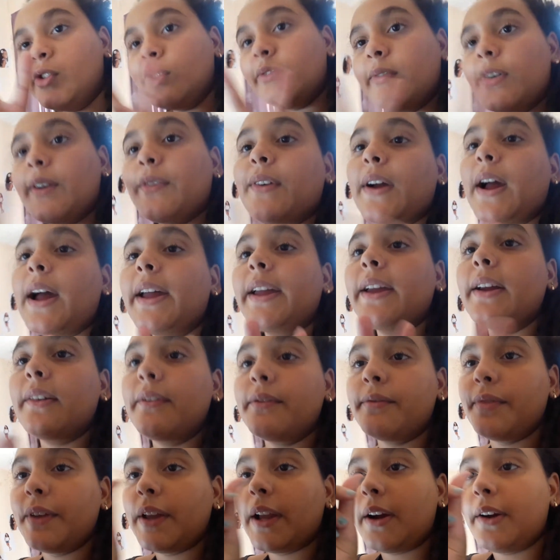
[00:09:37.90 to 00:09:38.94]
Vou ficar aí,
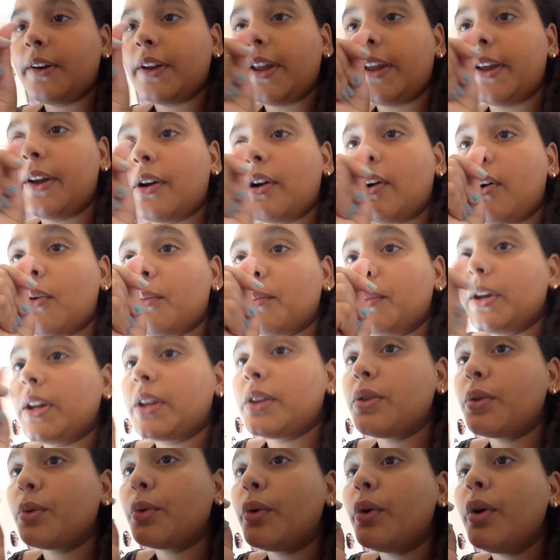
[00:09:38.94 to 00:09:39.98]
fica aí com o mini
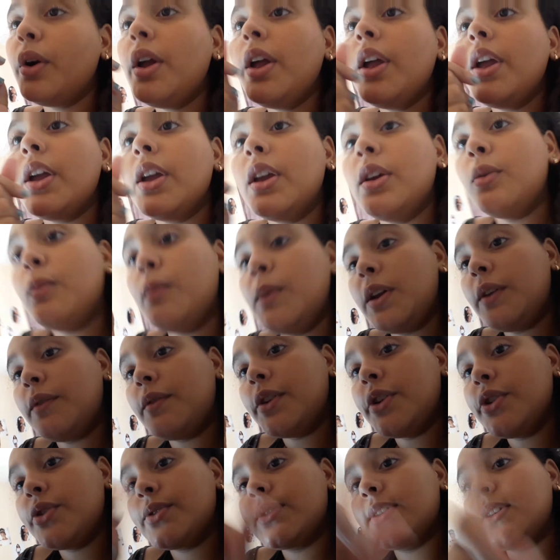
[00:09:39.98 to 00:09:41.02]
tour e um mini
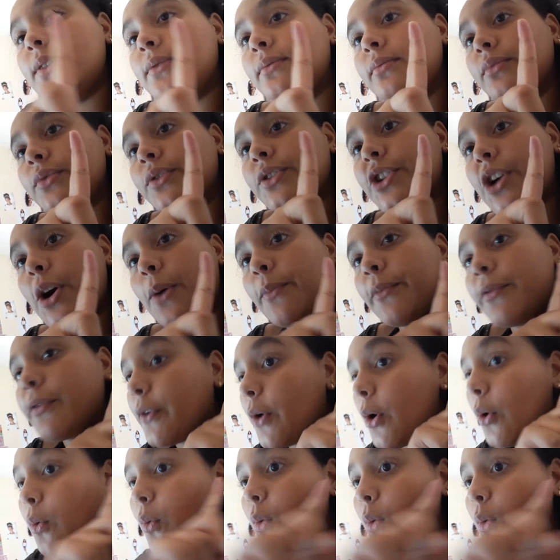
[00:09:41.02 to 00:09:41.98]
videozinho de como ficou o